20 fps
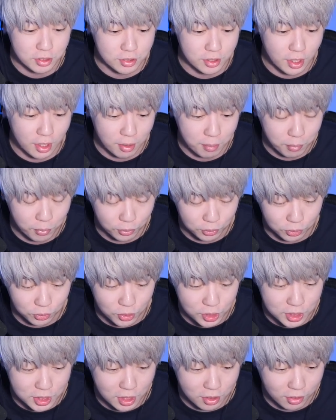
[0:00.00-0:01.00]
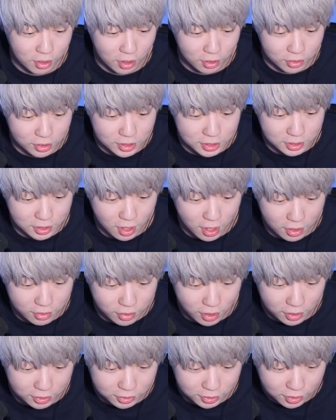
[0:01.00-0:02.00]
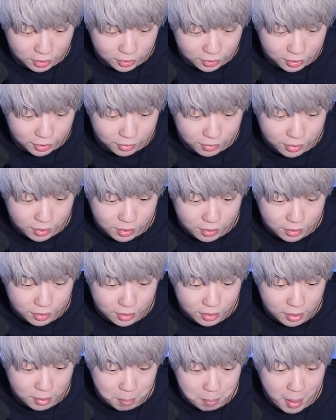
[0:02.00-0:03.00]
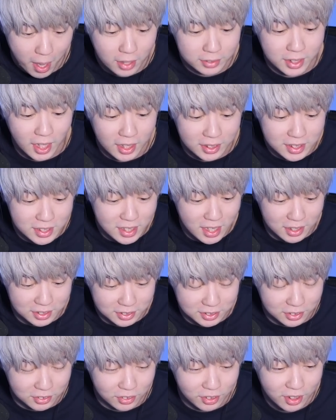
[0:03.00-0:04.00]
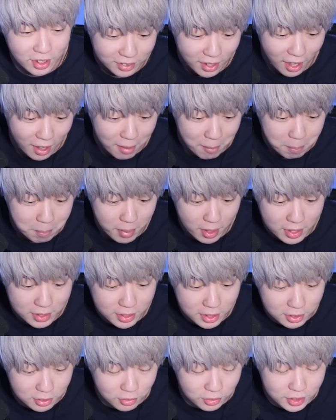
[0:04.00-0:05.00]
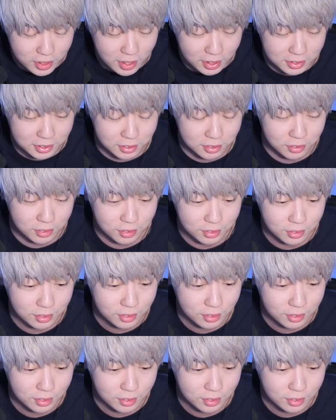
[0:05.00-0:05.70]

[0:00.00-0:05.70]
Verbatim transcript: くならもっと引ける確率があるはずなんだよなまたディアス何枚出んのディアス